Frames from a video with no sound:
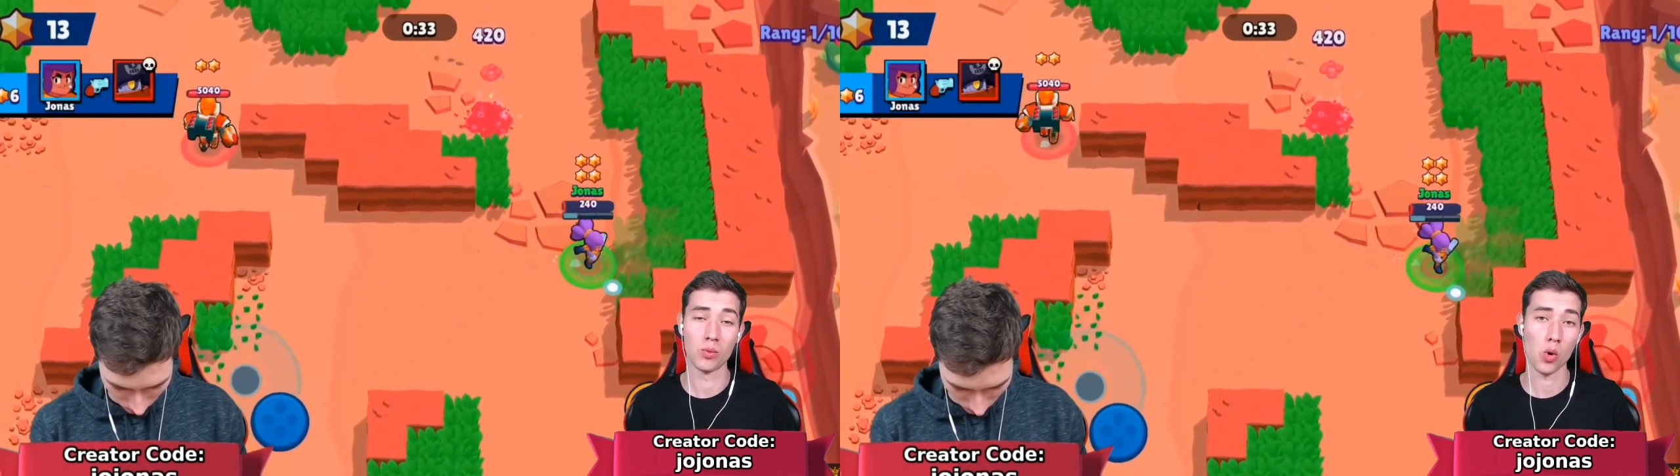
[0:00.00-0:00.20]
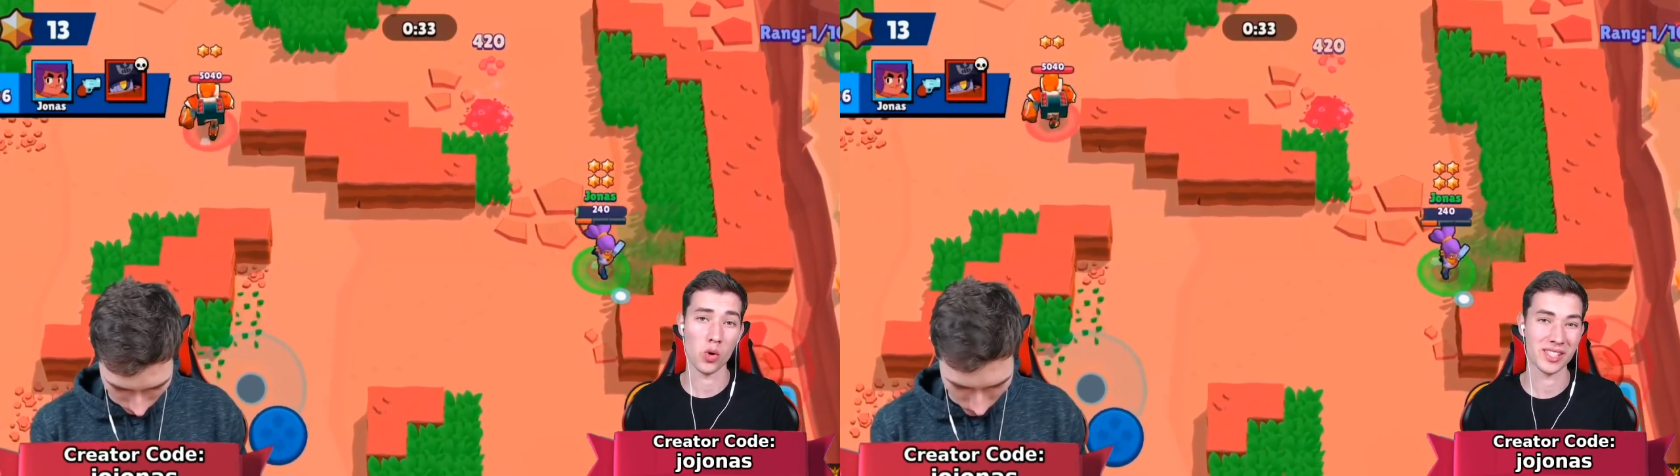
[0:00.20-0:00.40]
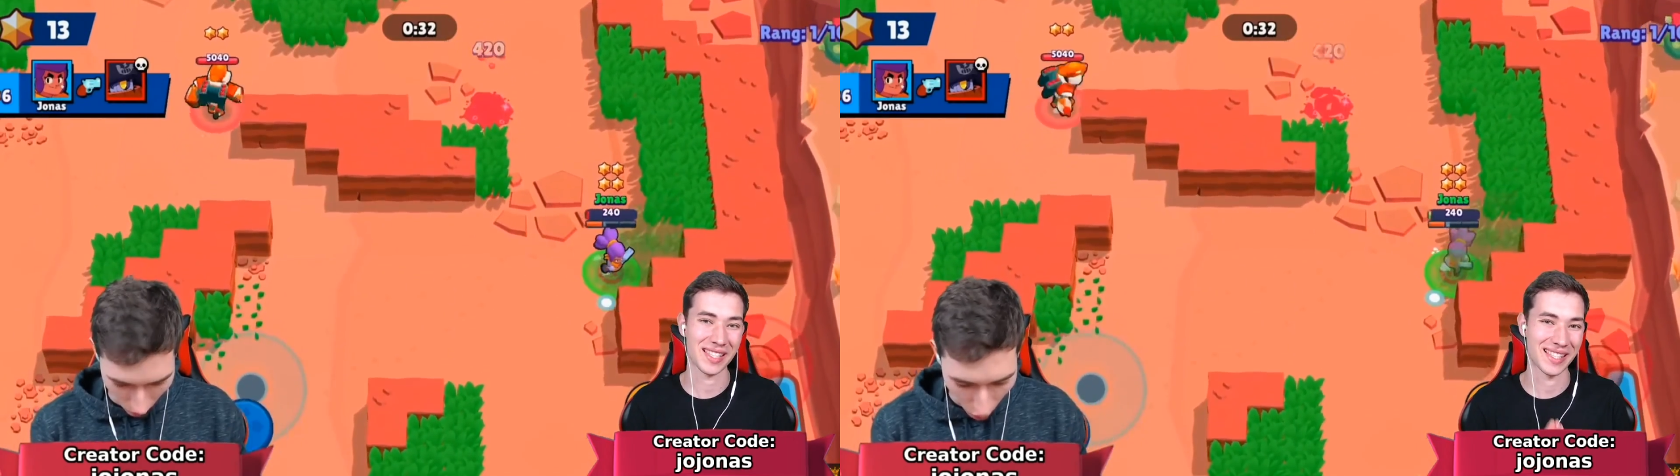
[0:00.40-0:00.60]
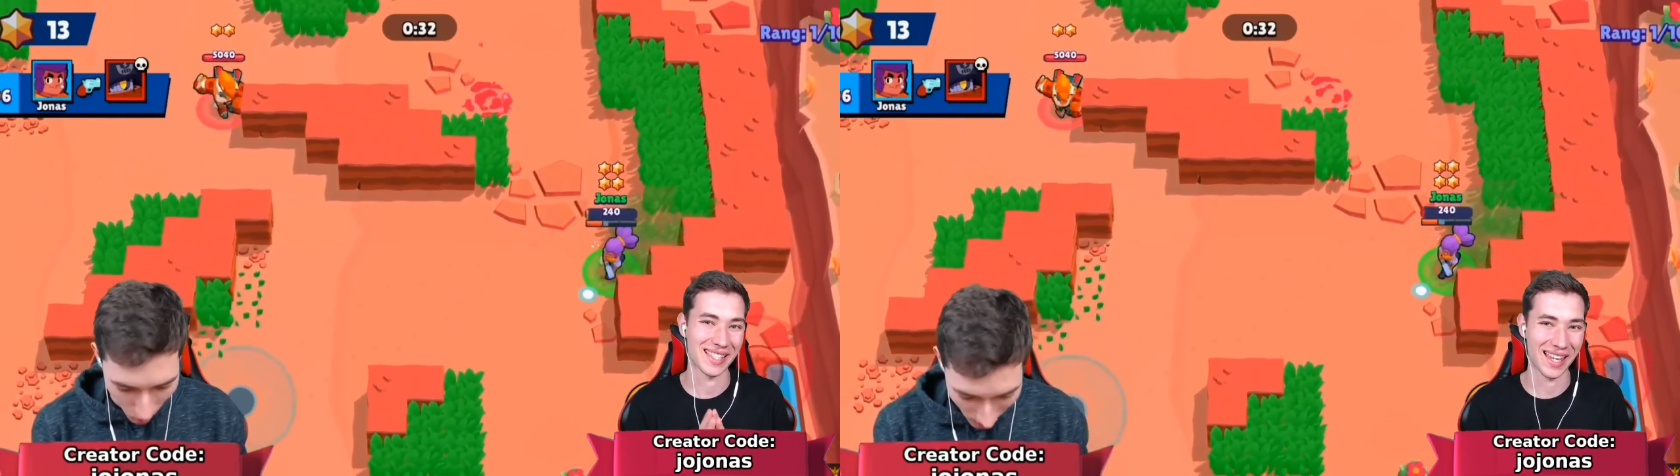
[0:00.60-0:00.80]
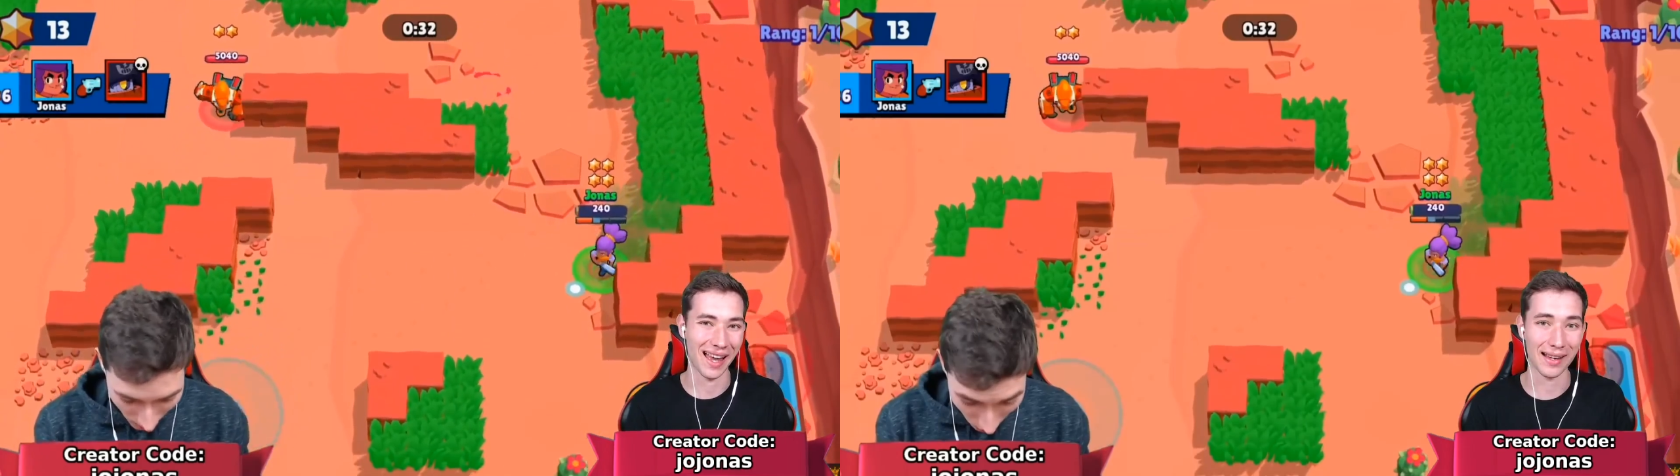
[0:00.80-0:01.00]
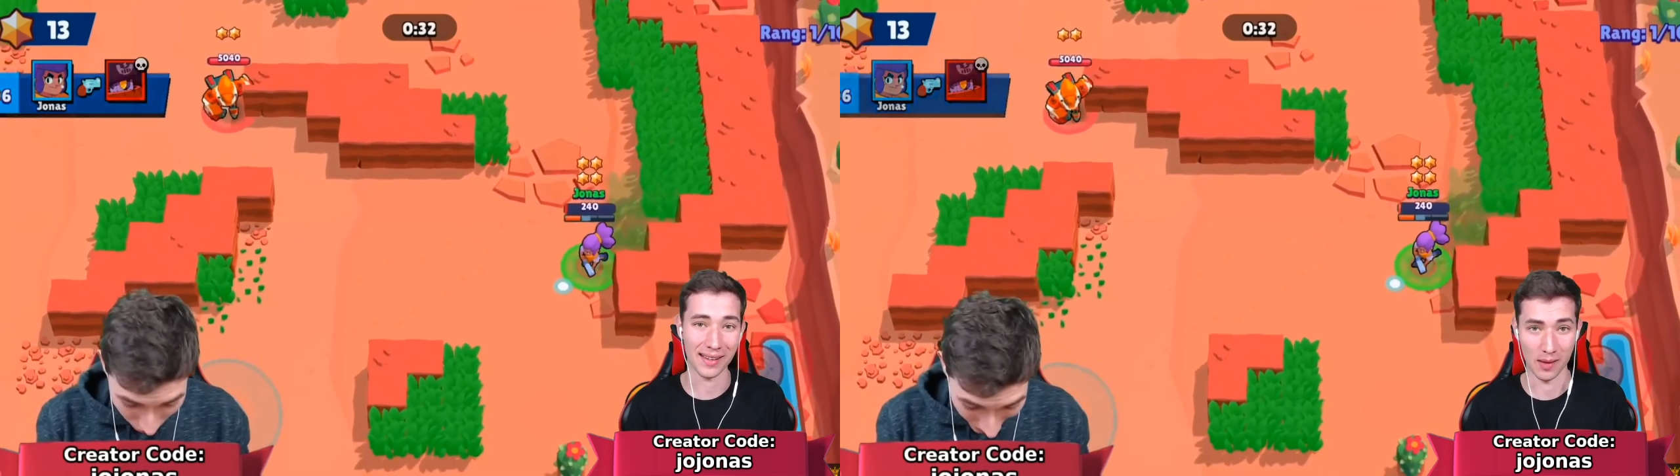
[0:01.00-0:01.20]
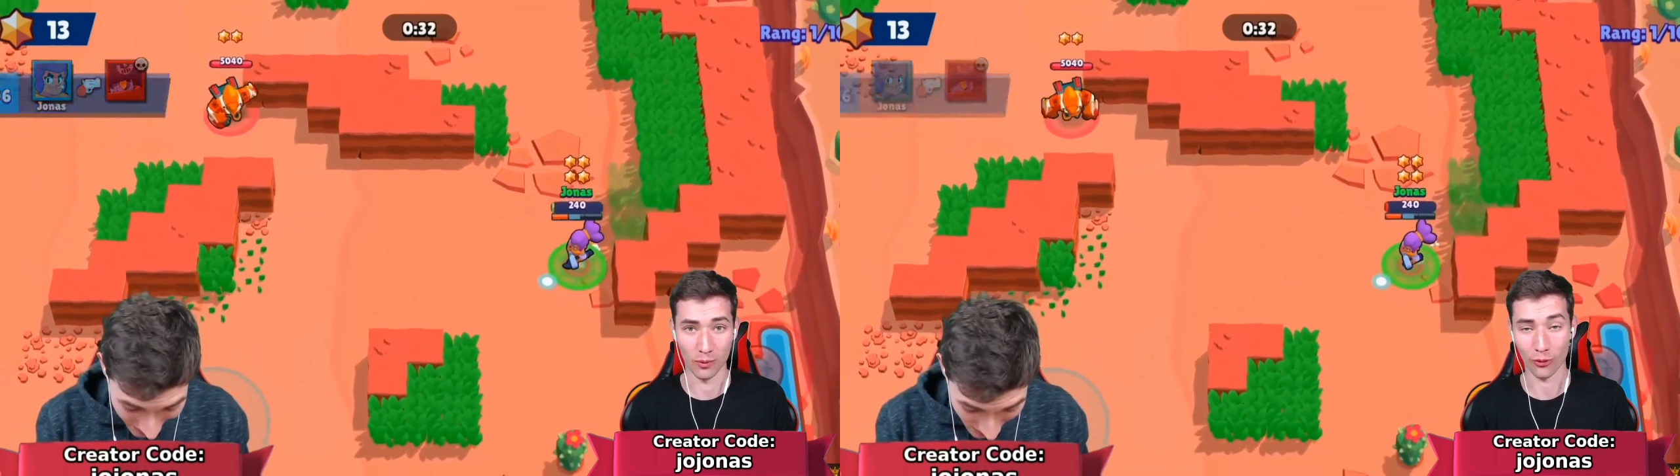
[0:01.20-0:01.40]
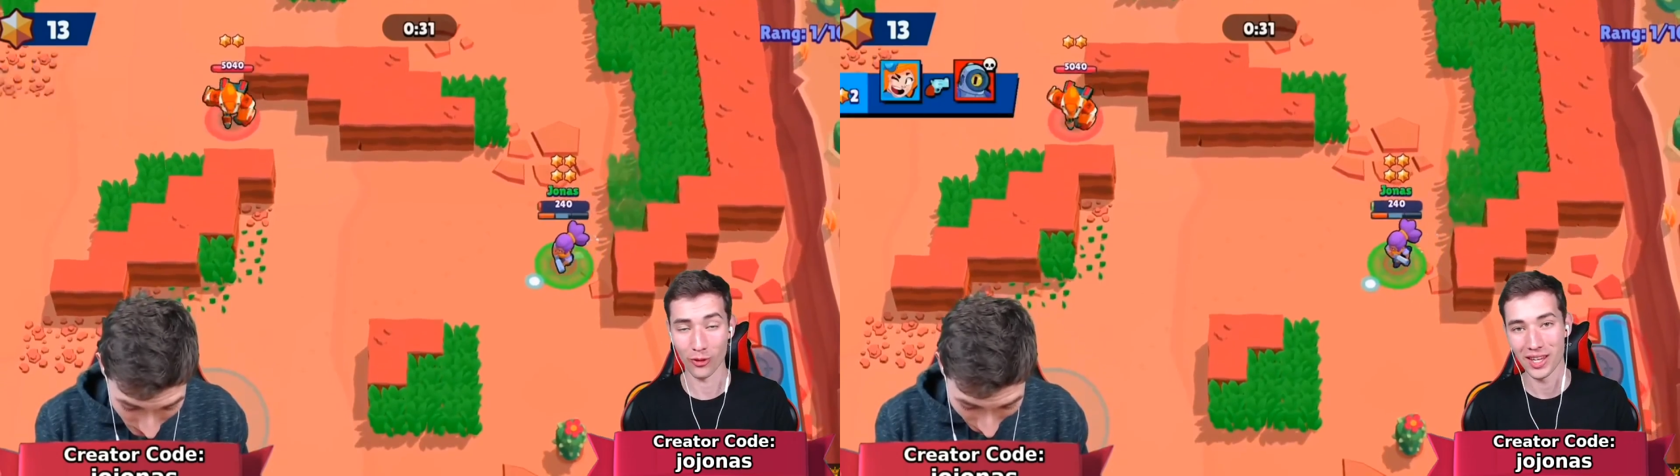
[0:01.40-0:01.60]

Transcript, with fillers: Modus Starkampf.